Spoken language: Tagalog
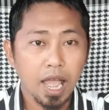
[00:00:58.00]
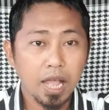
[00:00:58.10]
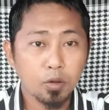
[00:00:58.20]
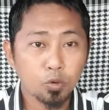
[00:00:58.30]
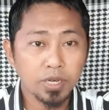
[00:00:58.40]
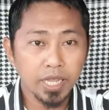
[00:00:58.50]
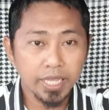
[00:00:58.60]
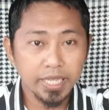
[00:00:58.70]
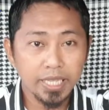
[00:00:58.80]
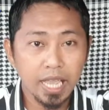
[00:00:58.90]
Ang
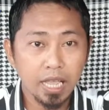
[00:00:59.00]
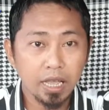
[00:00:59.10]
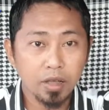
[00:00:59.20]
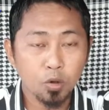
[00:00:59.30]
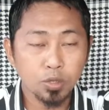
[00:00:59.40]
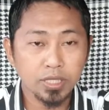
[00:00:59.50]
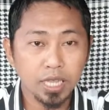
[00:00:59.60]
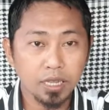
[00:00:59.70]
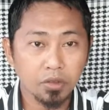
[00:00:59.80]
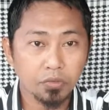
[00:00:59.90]
udahiyya o
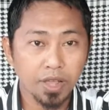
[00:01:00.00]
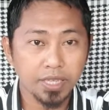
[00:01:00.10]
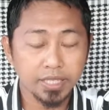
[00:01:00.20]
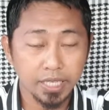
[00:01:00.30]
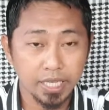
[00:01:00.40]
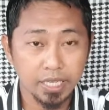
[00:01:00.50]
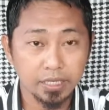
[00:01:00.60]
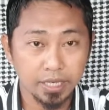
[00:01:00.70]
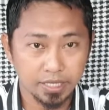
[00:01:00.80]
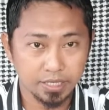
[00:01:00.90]
sacrifice in
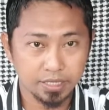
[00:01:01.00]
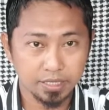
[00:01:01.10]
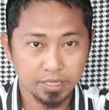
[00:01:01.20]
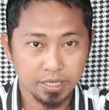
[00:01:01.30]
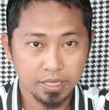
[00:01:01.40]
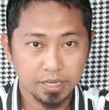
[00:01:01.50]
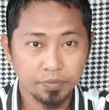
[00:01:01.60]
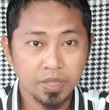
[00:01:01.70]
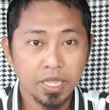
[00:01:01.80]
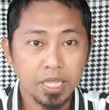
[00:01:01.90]
English
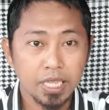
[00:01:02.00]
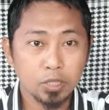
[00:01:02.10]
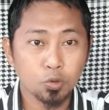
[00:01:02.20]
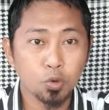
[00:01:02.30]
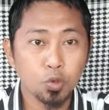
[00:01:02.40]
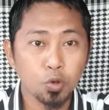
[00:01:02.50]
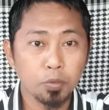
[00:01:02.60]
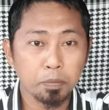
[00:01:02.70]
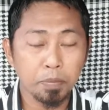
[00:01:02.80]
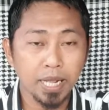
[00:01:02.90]
ito yung